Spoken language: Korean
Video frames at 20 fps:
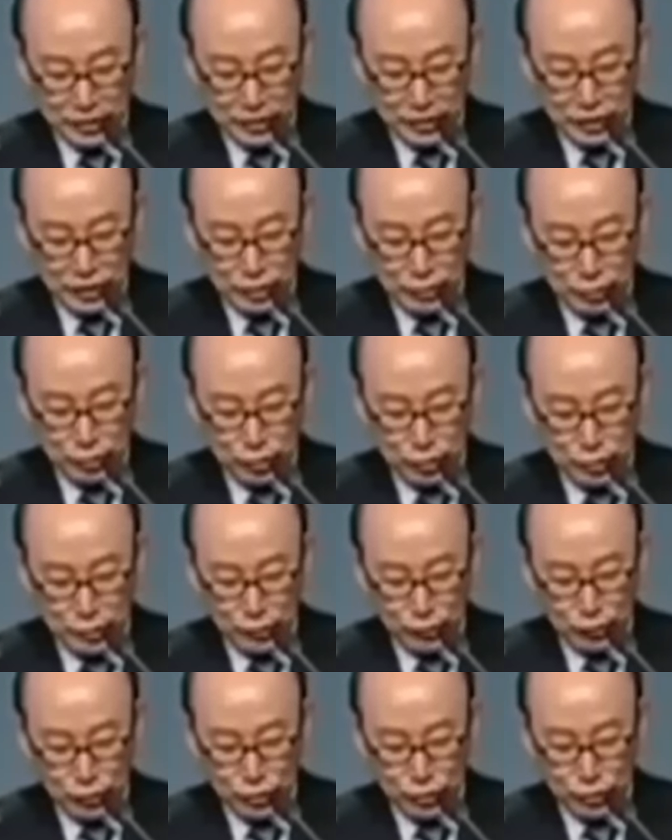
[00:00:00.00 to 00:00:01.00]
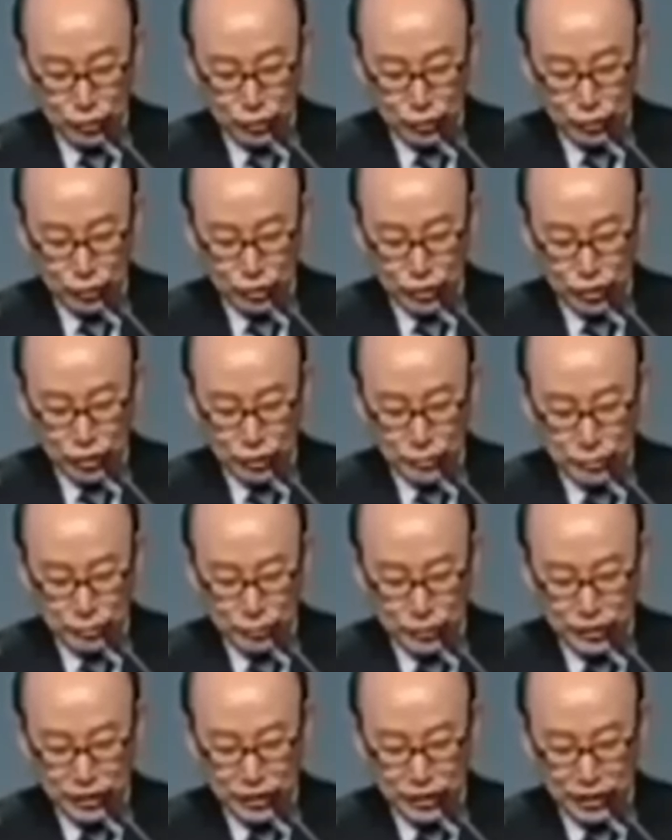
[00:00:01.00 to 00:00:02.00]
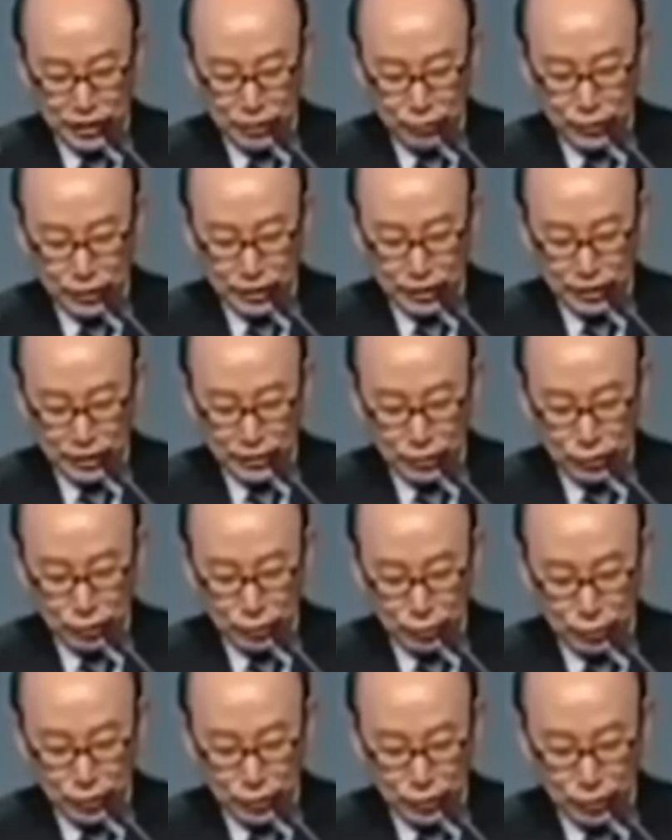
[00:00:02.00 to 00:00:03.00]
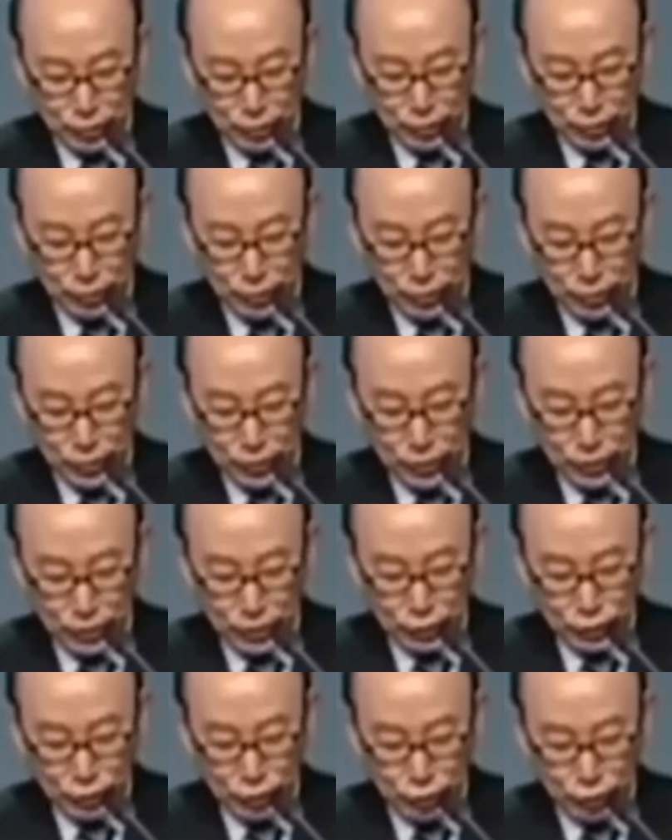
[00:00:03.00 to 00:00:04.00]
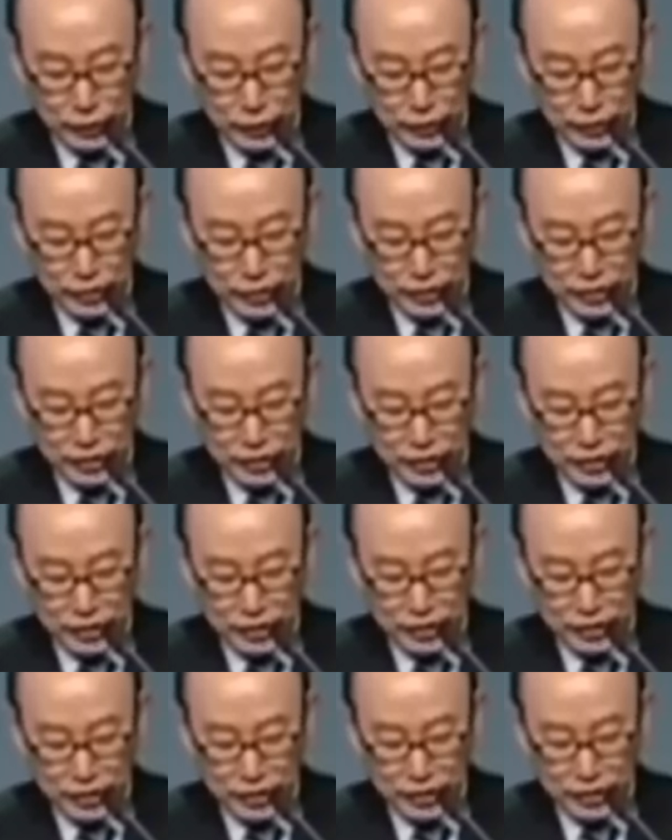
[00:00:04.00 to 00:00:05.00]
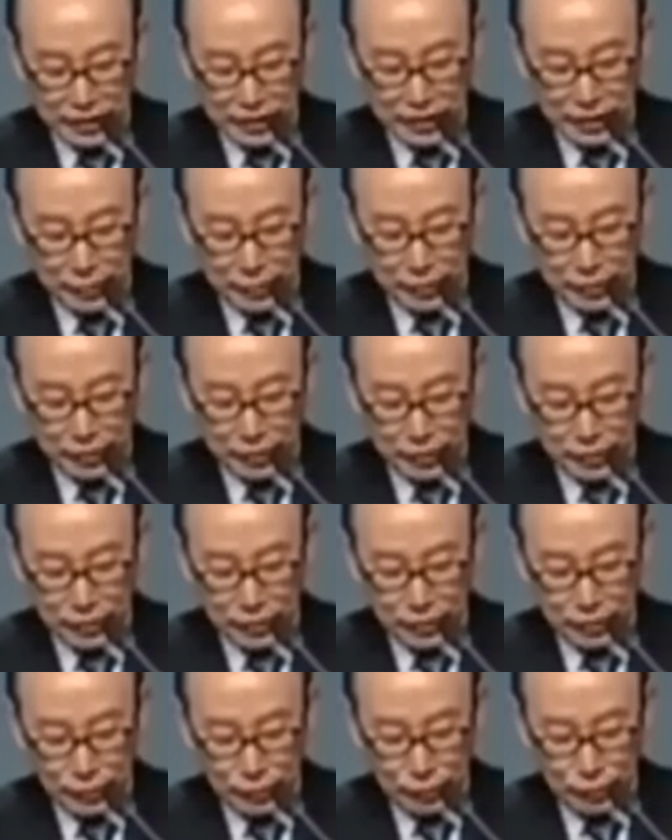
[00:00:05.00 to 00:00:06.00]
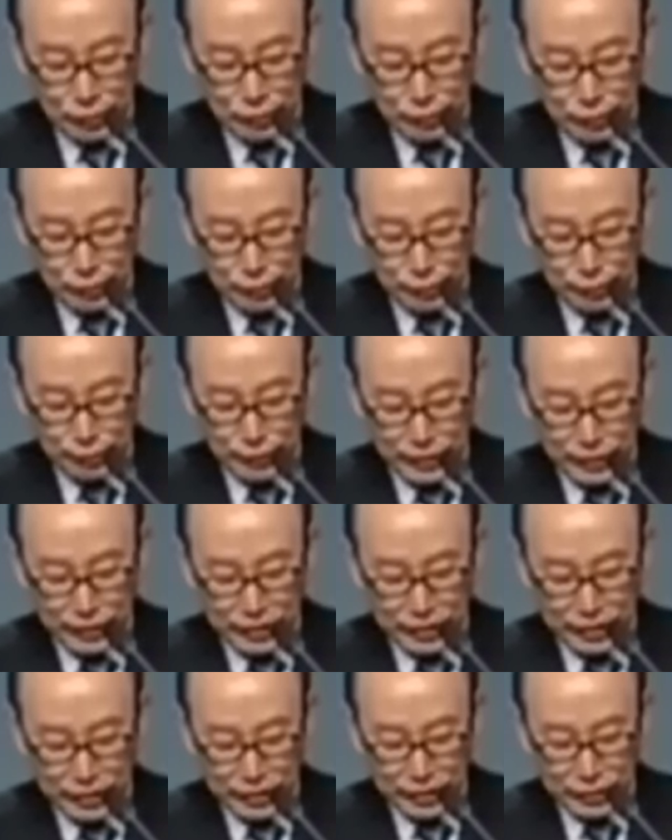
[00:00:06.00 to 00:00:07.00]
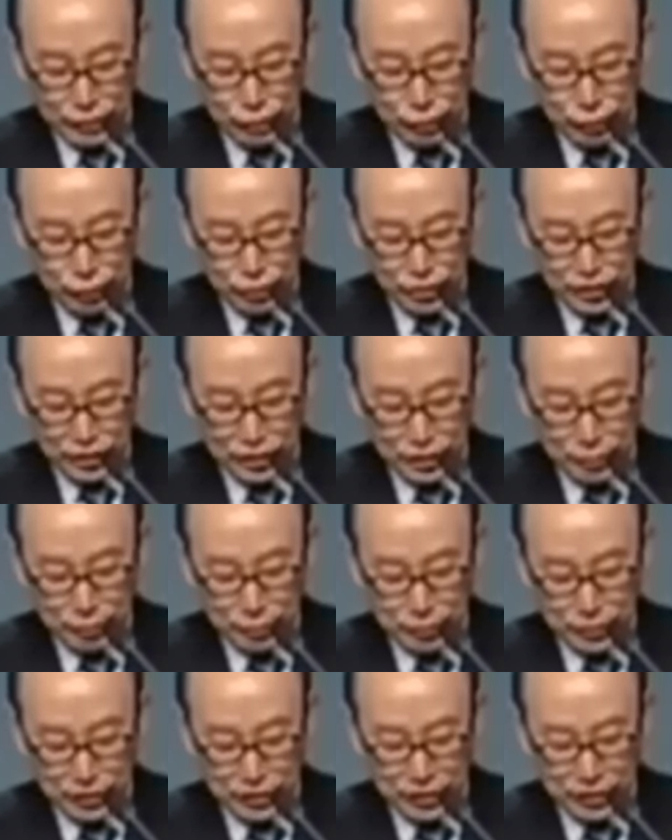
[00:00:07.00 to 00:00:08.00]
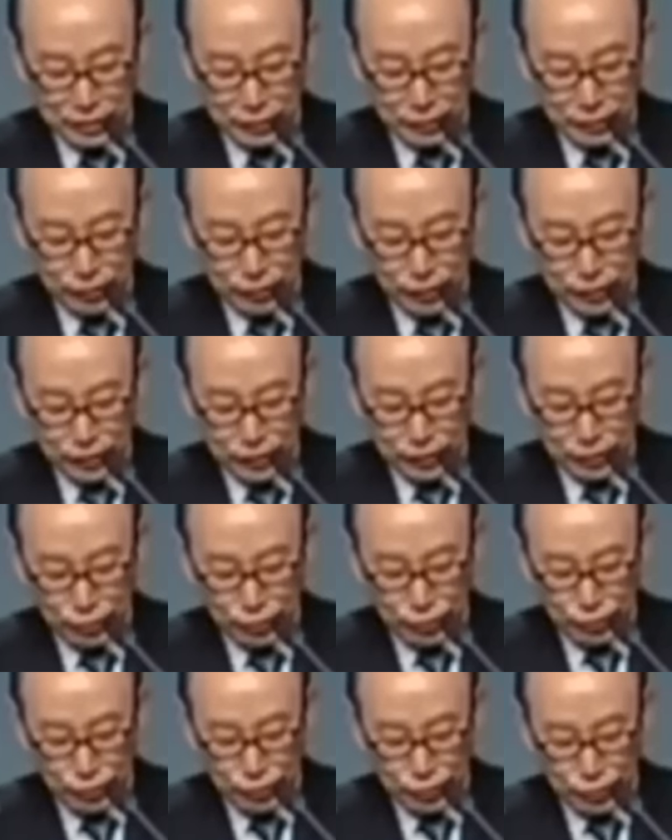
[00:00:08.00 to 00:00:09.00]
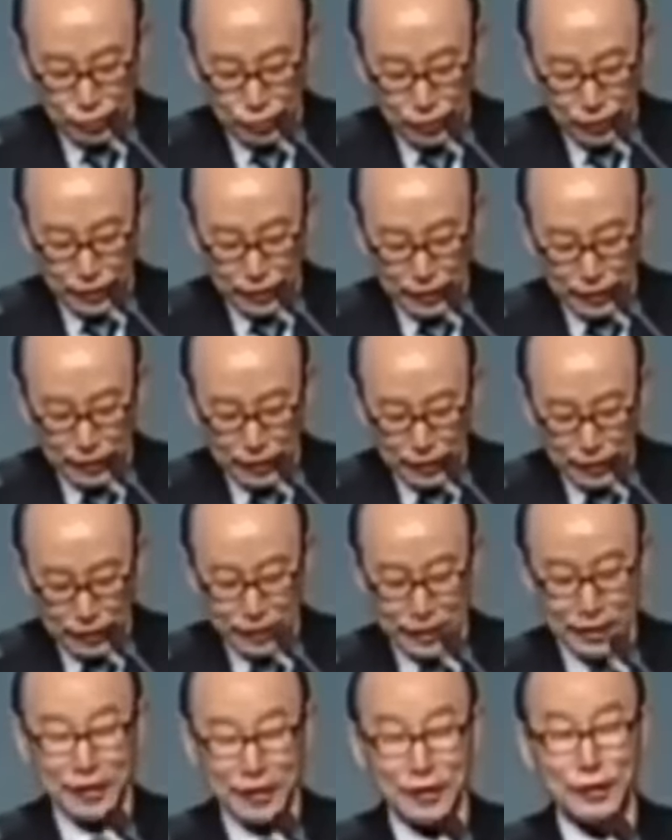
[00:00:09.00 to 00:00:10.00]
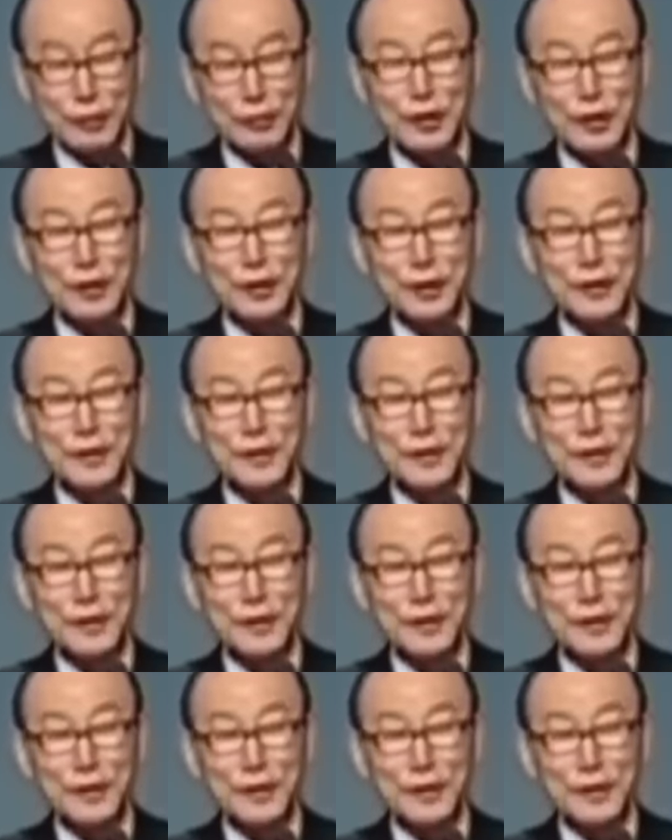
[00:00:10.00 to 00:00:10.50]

15초만 웃어도 12칼로리가 소모되고 수명은 2일이 연장되며 윗몸 일으키기를 25번 한 것과 같은 운동 효과가 있다는 것입니다.